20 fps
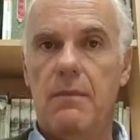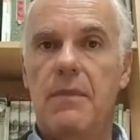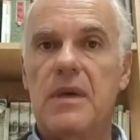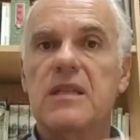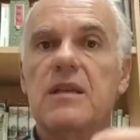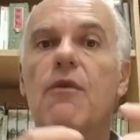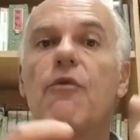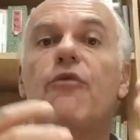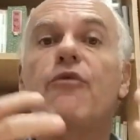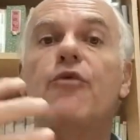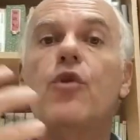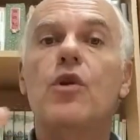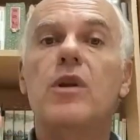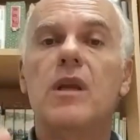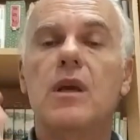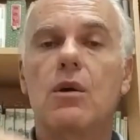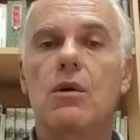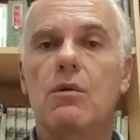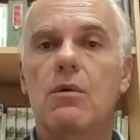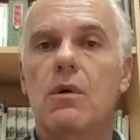más
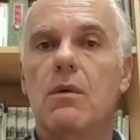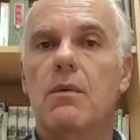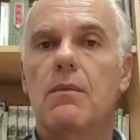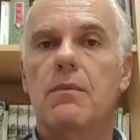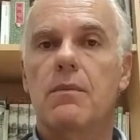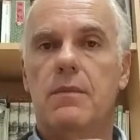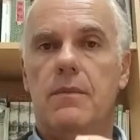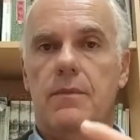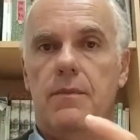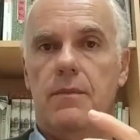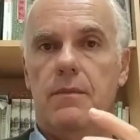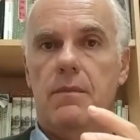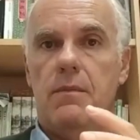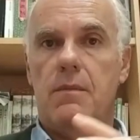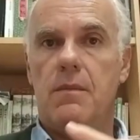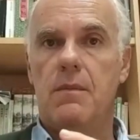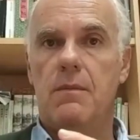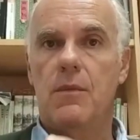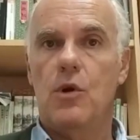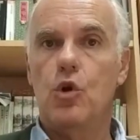fónico,
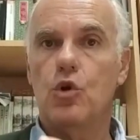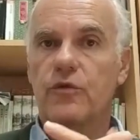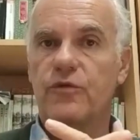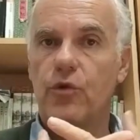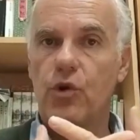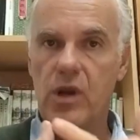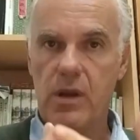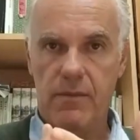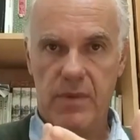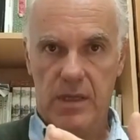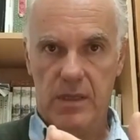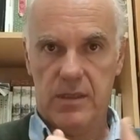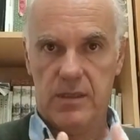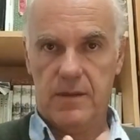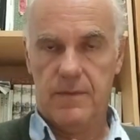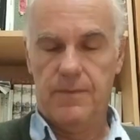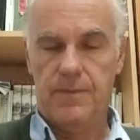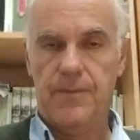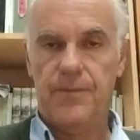los fonemas.